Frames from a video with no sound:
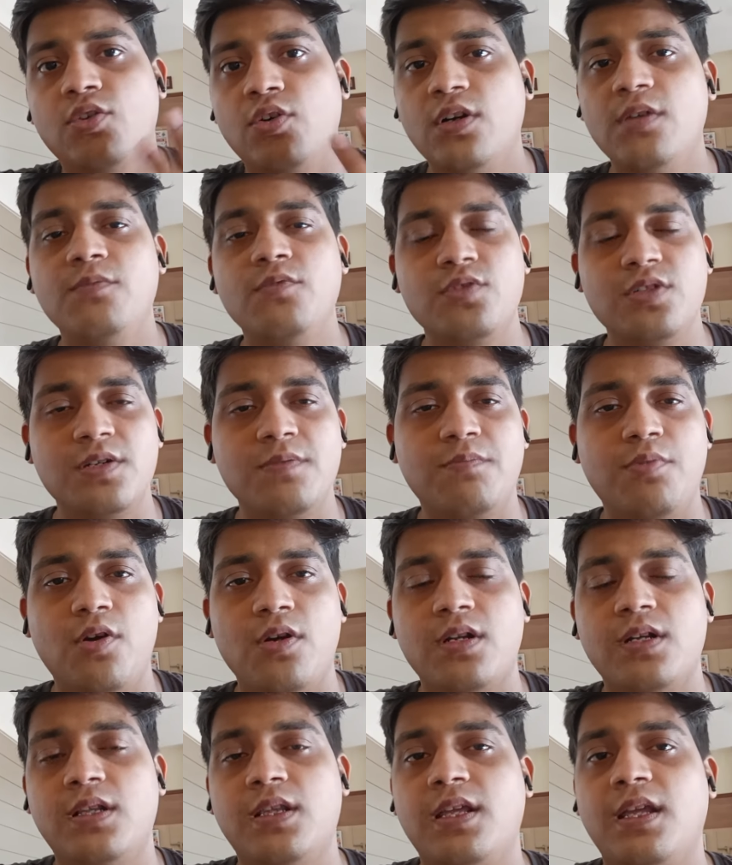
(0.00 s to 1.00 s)
थर्ड मोस्ट
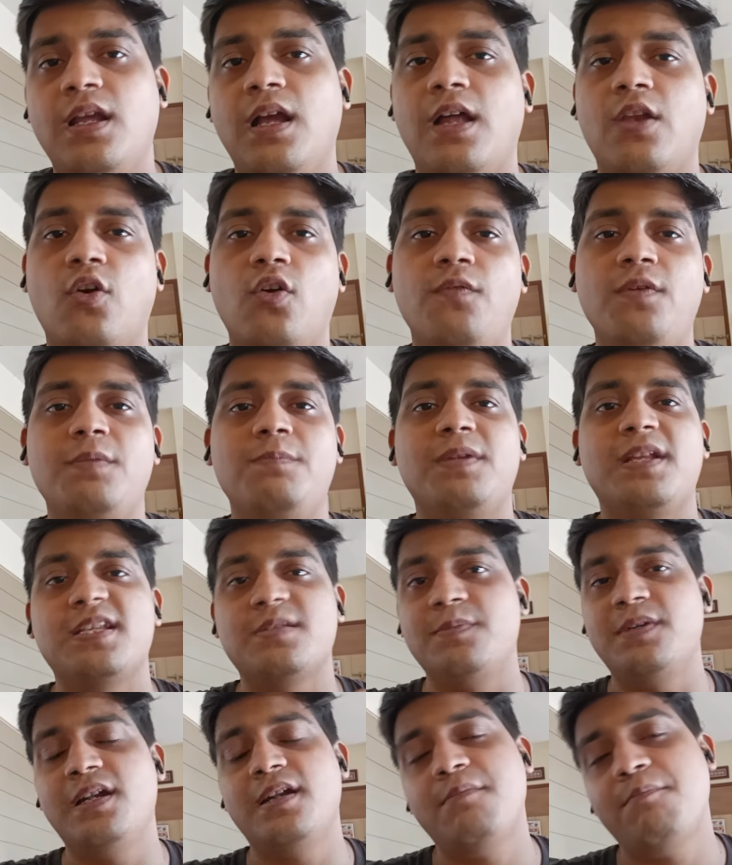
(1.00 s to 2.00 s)
इंपॉर्टेंट थिंग अलॉन्ग विथ
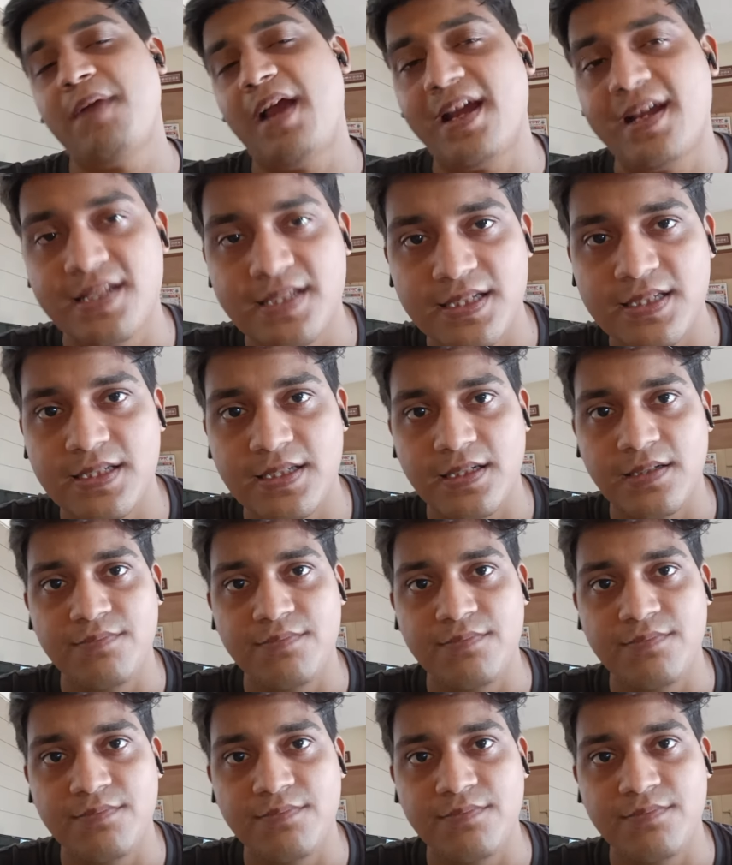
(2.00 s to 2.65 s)
प्लेसमेंट एंड पैकेजेस